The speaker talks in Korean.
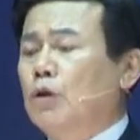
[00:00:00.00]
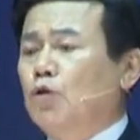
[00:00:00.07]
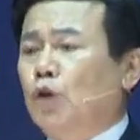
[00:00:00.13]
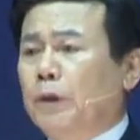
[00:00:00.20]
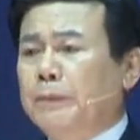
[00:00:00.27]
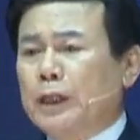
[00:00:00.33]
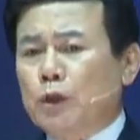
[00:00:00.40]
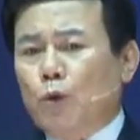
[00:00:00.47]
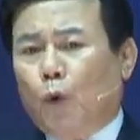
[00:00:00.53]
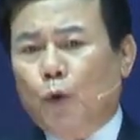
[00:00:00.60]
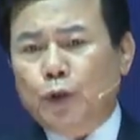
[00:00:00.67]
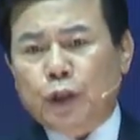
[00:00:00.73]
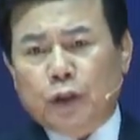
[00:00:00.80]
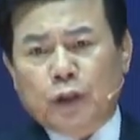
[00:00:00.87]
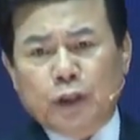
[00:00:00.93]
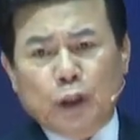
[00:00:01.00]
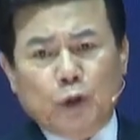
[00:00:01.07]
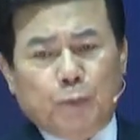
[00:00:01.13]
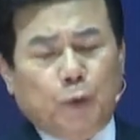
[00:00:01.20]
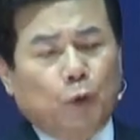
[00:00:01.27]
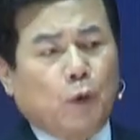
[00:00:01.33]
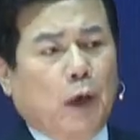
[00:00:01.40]
주님께서
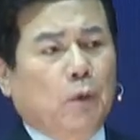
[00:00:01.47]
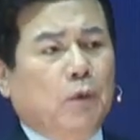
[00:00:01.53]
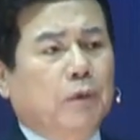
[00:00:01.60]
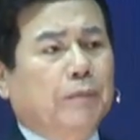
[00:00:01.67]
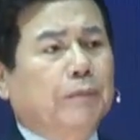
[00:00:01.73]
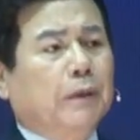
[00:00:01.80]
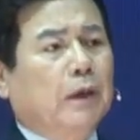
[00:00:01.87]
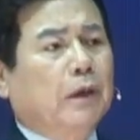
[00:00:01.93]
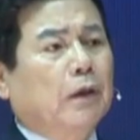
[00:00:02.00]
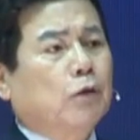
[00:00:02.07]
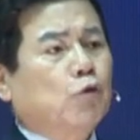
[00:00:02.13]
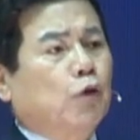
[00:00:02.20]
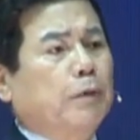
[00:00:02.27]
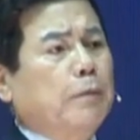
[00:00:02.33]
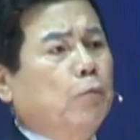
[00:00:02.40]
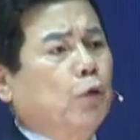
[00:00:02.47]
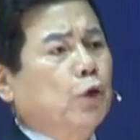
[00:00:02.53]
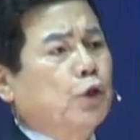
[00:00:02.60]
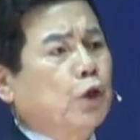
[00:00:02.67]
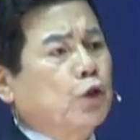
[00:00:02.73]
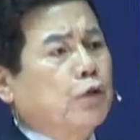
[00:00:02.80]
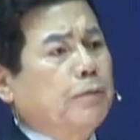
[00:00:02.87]
오셨는데도 불구하고 주님이
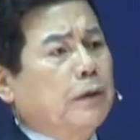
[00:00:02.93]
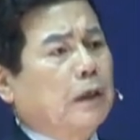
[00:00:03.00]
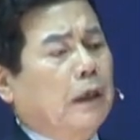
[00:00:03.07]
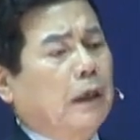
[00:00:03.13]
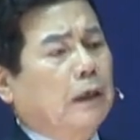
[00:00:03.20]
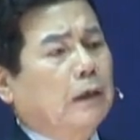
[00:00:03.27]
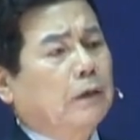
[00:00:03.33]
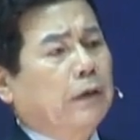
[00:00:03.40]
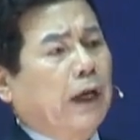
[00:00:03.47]
물으셨습니다.